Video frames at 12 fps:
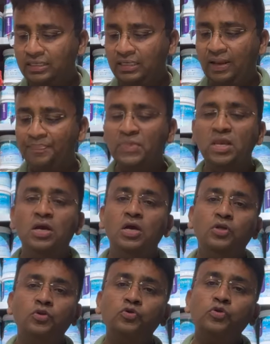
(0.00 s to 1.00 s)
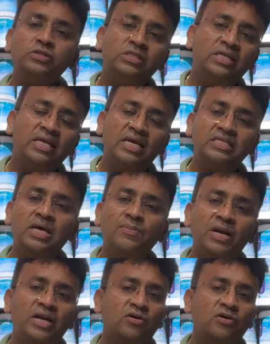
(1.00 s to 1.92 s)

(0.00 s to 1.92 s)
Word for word: ठीक है दोस्तों इसी तरीके से हम रेड